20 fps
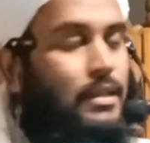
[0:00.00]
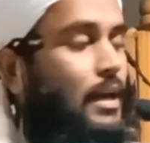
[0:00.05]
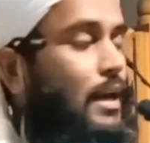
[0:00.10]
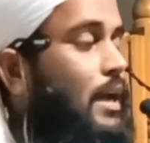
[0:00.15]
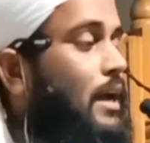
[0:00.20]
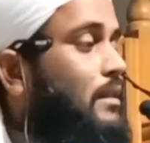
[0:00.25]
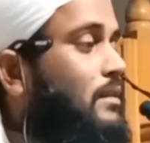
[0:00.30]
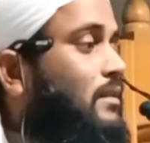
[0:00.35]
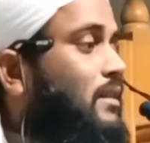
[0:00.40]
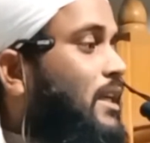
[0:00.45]

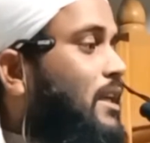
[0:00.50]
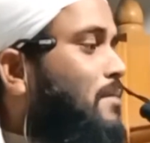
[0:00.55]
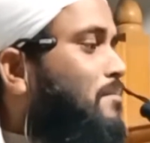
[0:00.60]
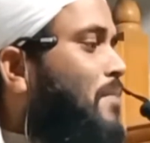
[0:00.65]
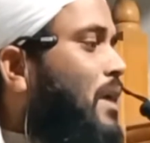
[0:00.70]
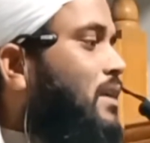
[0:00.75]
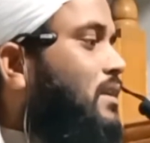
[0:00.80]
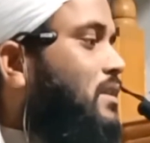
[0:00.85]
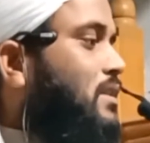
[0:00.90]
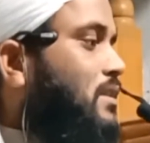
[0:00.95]
তারা তিন
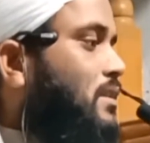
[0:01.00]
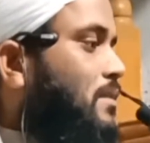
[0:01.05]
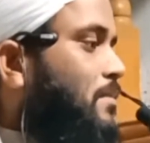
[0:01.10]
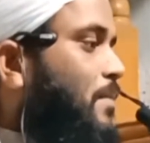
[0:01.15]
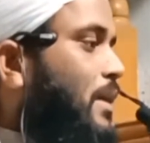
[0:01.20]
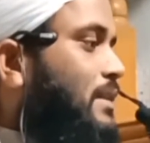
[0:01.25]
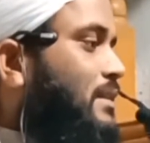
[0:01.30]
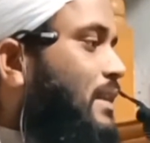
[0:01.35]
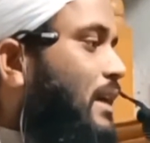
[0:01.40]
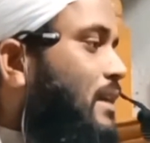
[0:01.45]
মাস
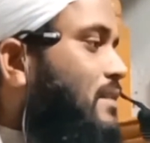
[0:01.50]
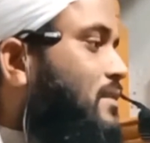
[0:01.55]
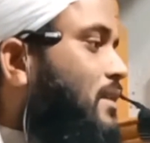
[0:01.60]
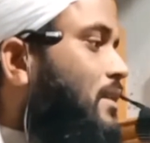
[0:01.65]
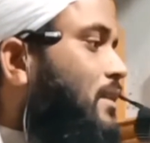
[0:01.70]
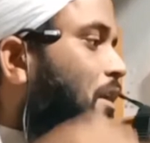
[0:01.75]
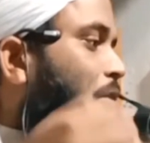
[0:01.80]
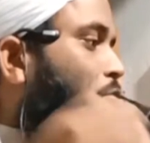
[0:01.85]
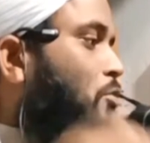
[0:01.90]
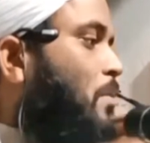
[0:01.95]
বা তার
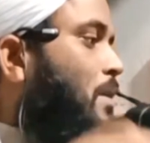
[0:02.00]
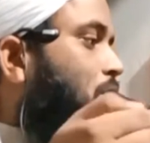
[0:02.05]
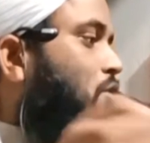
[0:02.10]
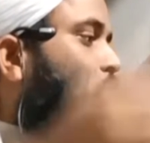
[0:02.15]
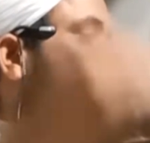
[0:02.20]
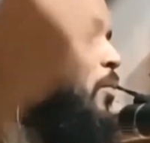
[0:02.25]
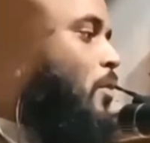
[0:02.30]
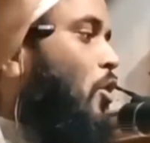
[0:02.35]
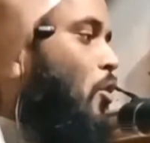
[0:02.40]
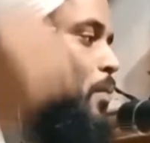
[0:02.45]
চাইতে একটু বেশি
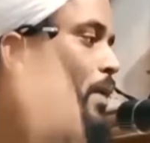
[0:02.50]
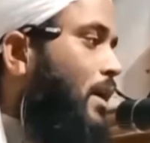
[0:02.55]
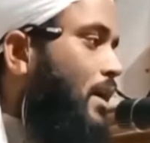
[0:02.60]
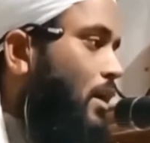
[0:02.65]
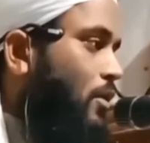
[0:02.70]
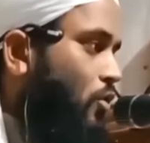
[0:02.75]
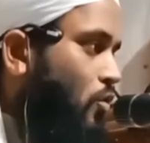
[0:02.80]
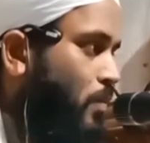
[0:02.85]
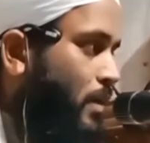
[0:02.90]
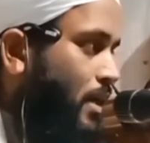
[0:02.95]
সময়
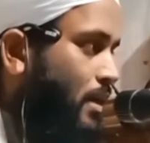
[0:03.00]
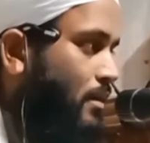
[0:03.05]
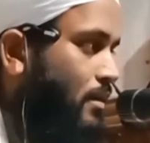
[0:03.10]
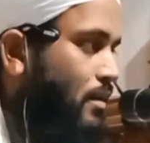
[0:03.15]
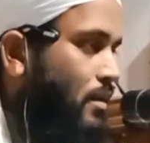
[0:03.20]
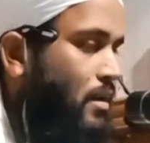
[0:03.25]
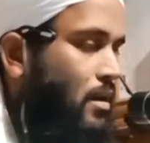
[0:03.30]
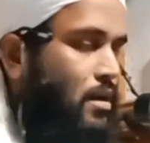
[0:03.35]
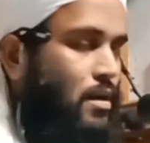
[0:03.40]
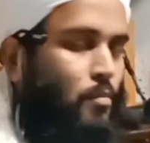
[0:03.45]
অপেক্ষা করবে
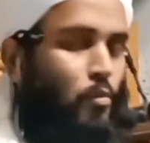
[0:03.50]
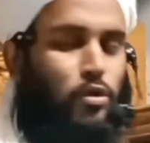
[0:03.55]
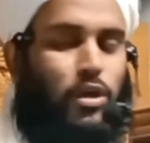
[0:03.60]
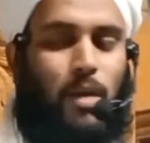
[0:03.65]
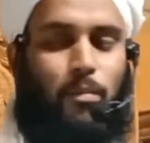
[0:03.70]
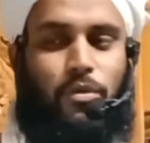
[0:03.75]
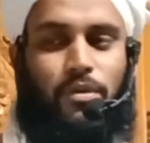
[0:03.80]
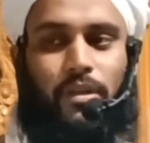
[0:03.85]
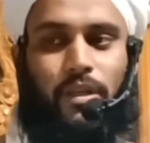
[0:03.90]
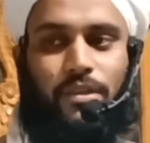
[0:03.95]

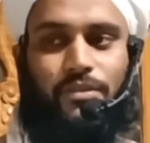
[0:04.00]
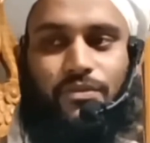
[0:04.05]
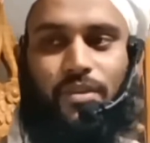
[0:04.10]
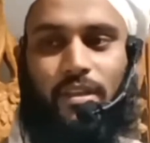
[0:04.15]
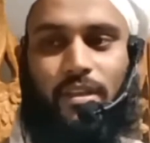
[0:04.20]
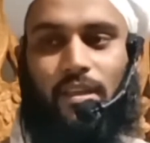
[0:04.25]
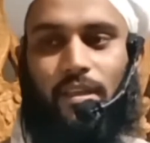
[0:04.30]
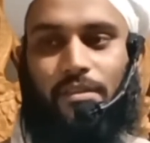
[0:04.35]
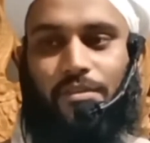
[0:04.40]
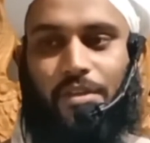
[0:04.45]
মোটামুটি
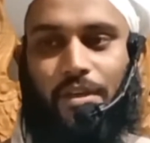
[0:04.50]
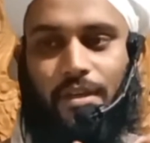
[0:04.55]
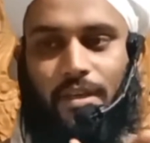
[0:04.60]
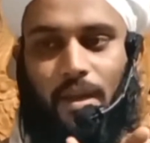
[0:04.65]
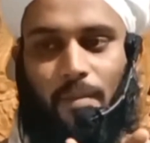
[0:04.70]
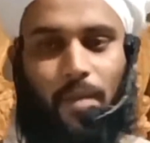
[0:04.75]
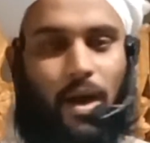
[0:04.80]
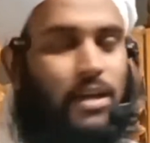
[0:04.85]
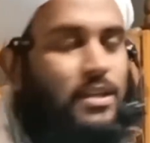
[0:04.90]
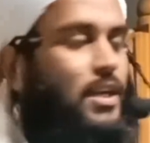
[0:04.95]
স্ত্রীদের
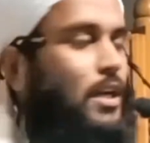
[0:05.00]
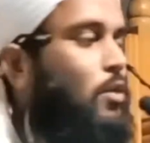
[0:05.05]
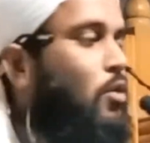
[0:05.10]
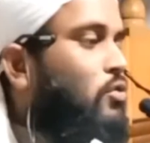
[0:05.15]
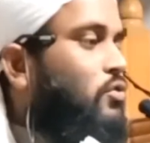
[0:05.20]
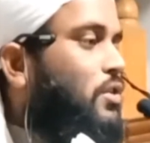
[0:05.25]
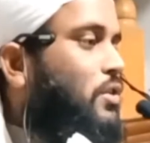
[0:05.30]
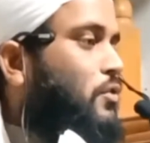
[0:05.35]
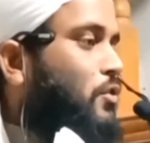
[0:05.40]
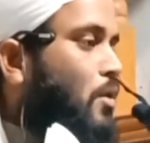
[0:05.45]
তিনটা মাসিক
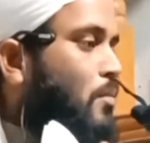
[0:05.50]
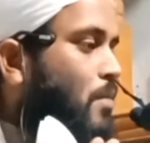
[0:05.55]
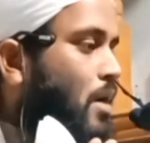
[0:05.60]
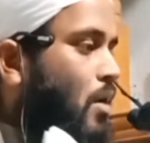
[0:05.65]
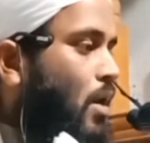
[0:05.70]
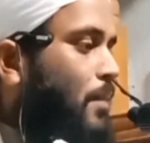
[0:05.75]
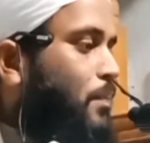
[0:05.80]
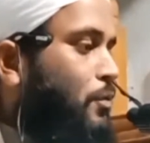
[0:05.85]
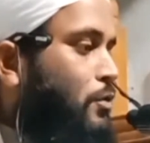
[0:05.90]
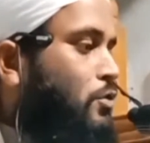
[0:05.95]
অতিক্রম
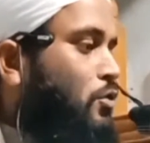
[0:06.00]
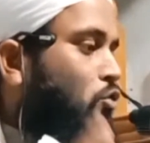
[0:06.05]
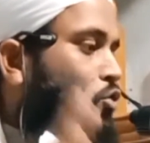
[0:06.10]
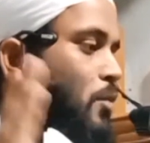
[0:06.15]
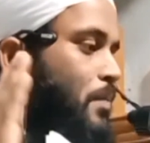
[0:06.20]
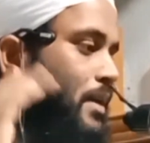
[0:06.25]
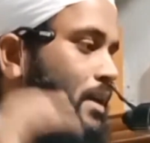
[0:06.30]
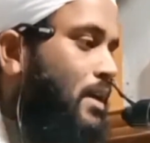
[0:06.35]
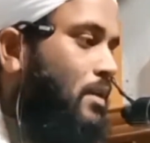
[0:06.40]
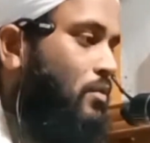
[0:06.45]
হওয়া পর্যন্ত
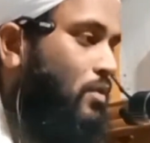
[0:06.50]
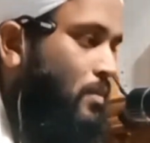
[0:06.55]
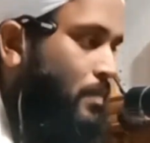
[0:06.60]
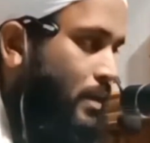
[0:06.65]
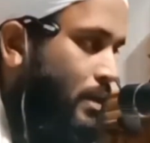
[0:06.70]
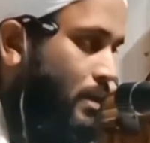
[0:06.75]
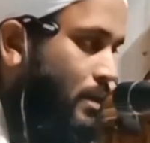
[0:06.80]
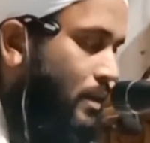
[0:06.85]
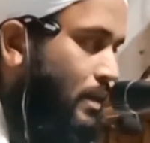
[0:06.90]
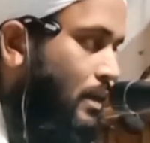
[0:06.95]
অপেক্ষা করবে